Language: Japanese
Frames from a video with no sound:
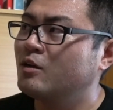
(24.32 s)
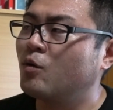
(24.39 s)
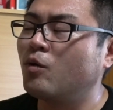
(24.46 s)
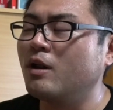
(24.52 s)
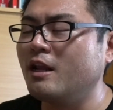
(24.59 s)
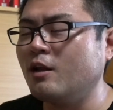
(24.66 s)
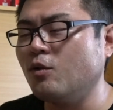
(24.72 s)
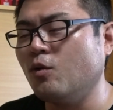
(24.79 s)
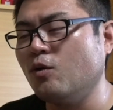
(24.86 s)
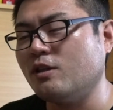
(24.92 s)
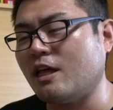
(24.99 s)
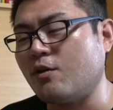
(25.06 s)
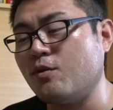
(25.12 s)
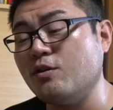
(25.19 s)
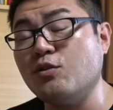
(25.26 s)
これらの
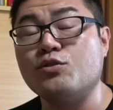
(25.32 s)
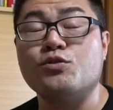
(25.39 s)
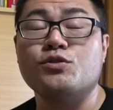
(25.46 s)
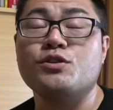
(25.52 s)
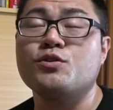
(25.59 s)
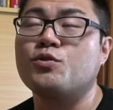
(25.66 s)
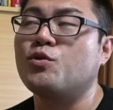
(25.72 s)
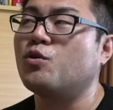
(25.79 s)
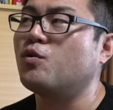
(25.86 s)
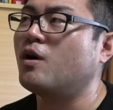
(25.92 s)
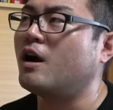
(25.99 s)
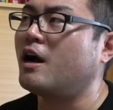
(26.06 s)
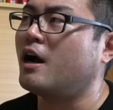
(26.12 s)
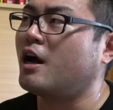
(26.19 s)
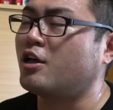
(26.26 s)
作品の主人公
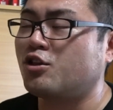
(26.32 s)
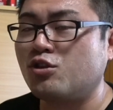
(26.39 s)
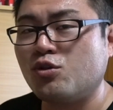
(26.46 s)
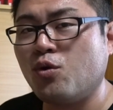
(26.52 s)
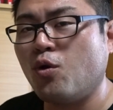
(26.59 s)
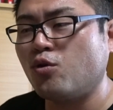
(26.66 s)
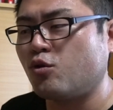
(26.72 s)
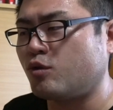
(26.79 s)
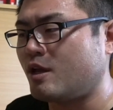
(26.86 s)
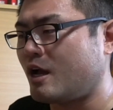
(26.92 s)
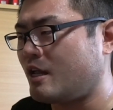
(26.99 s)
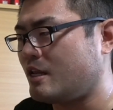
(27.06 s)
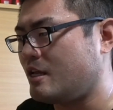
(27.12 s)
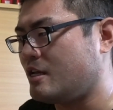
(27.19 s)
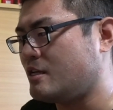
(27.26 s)
は少女で
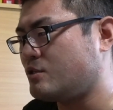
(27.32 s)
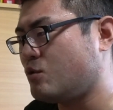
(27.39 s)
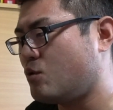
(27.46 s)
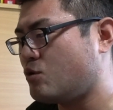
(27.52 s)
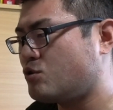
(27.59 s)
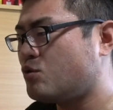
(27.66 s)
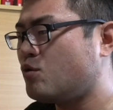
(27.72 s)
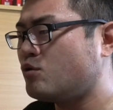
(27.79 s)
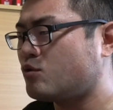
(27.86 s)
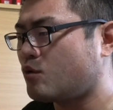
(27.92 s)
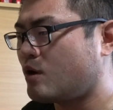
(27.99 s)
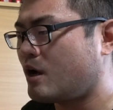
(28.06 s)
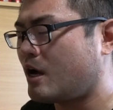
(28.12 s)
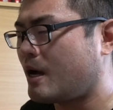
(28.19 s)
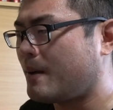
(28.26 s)
あり、その少
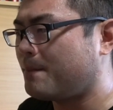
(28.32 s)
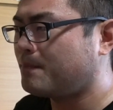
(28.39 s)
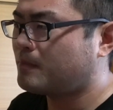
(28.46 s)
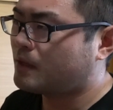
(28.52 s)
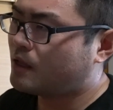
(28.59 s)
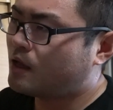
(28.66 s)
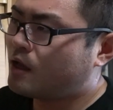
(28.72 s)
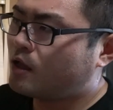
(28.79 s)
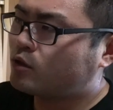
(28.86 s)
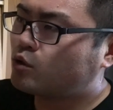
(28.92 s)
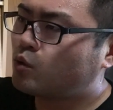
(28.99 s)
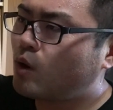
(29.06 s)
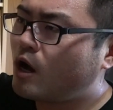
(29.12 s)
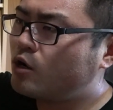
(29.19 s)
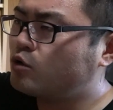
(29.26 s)
女が
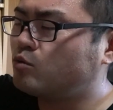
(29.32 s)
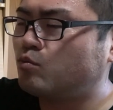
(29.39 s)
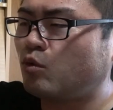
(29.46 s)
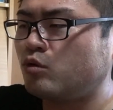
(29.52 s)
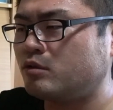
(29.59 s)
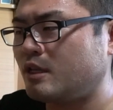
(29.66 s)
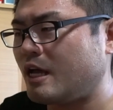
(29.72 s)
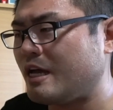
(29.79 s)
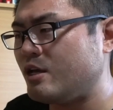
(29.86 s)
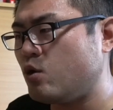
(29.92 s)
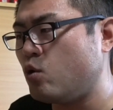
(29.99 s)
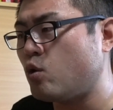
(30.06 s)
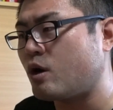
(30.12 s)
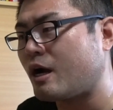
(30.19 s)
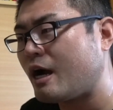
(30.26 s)
とある問題
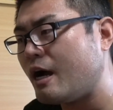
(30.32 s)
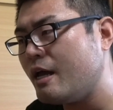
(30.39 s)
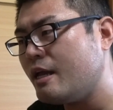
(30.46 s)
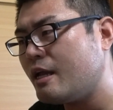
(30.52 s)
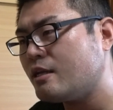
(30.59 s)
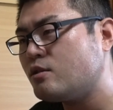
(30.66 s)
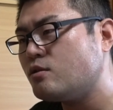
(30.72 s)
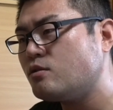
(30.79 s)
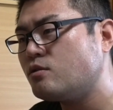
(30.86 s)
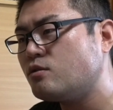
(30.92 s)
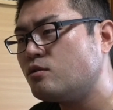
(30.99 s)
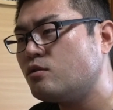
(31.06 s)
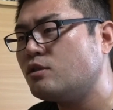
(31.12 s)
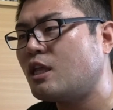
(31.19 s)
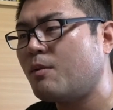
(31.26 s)
を解決
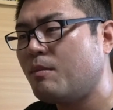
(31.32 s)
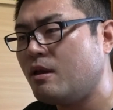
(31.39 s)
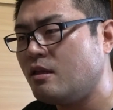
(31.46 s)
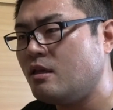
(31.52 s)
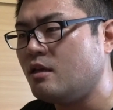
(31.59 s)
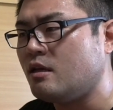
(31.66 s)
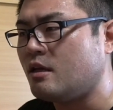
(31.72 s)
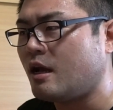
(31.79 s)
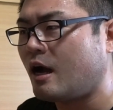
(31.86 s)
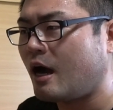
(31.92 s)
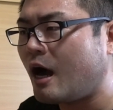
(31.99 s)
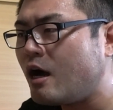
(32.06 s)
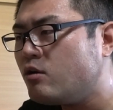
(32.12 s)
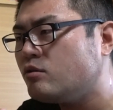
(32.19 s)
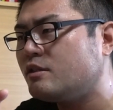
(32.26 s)
するために、
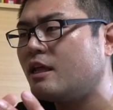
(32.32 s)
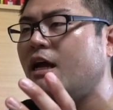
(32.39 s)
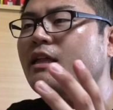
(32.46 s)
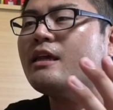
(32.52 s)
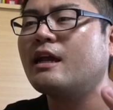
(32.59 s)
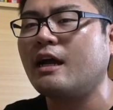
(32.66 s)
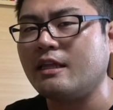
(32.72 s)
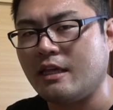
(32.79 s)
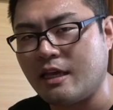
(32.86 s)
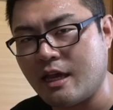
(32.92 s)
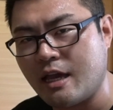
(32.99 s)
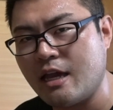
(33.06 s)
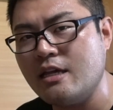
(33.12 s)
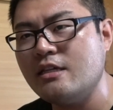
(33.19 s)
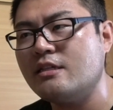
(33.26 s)
ある何かに
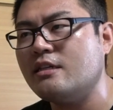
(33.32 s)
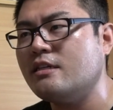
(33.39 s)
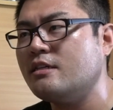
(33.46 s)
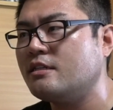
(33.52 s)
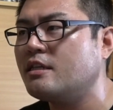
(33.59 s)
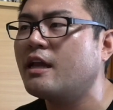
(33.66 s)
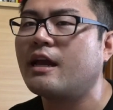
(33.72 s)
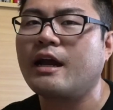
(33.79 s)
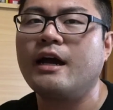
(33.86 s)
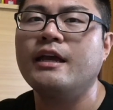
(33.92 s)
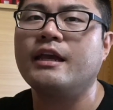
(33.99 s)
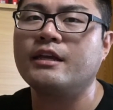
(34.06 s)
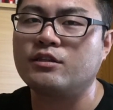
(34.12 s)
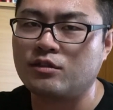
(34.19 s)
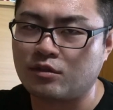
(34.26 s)
変身して
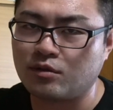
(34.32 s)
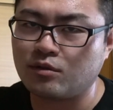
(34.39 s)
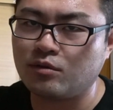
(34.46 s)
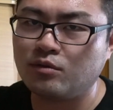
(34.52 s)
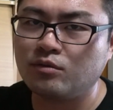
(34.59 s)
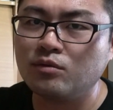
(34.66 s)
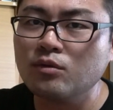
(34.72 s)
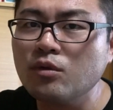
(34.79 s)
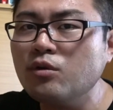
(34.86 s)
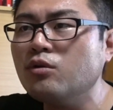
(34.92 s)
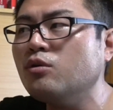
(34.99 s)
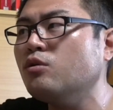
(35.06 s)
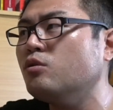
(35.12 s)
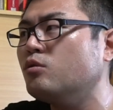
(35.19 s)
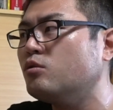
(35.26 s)
解決するとい
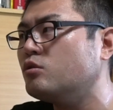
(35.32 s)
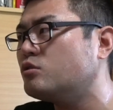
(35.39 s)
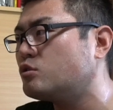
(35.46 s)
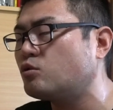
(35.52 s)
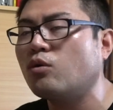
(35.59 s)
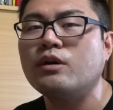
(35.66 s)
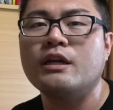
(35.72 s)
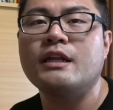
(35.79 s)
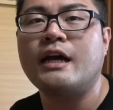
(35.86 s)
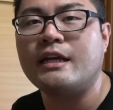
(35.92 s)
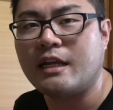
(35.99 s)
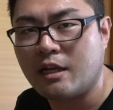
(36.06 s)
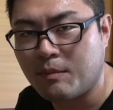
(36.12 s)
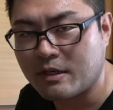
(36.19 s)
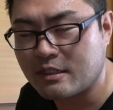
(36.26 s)
うストーリーライン
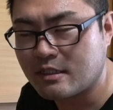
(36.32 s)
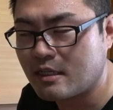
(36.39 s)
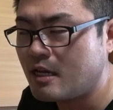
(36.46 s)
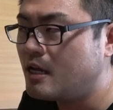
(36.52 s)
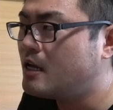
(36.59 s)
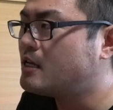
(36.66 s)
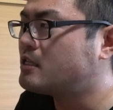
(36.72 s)
になります。